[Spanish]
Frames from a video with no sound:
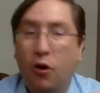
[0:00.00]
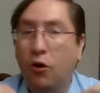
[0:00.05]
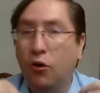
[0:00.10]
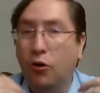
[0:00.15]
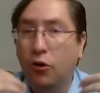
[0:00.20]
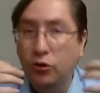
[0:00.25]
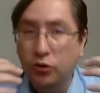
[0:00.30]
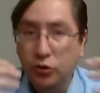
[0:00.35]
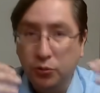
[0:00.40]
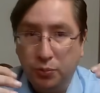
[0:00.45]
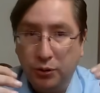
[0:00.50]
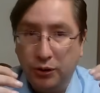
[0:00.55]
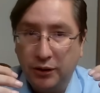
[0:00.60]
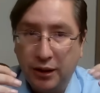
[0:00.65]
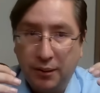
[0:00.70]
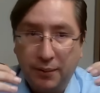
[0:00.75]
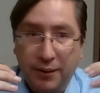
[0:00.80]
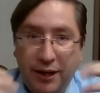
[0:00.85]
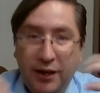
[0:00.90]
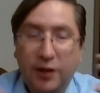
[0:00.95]
o no supo
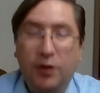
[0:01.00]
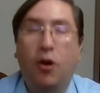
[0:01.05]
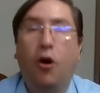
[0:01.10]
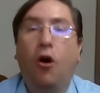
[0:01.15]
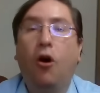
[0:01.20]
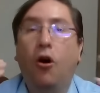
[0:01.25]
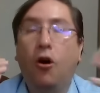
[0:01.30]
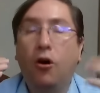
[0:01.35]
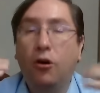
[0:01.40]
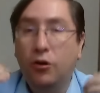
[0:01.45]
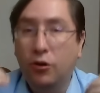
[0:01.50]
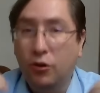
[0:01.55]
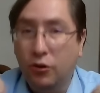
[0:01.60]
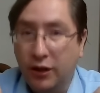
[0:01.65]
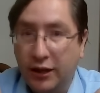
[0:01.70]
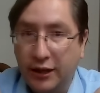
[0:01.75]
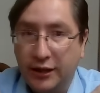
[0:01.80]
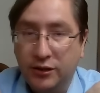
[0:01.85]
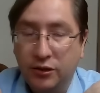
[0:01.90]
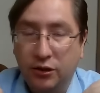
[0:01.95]
intervenir o
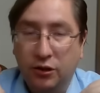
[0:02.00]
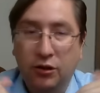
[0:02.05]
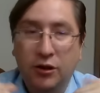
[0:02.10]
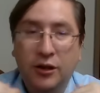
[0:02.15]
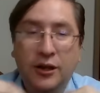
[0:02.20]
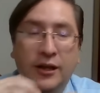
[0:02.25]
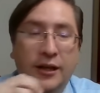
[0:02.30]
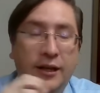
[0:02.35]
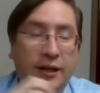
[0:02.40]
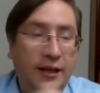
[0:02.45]
no quiso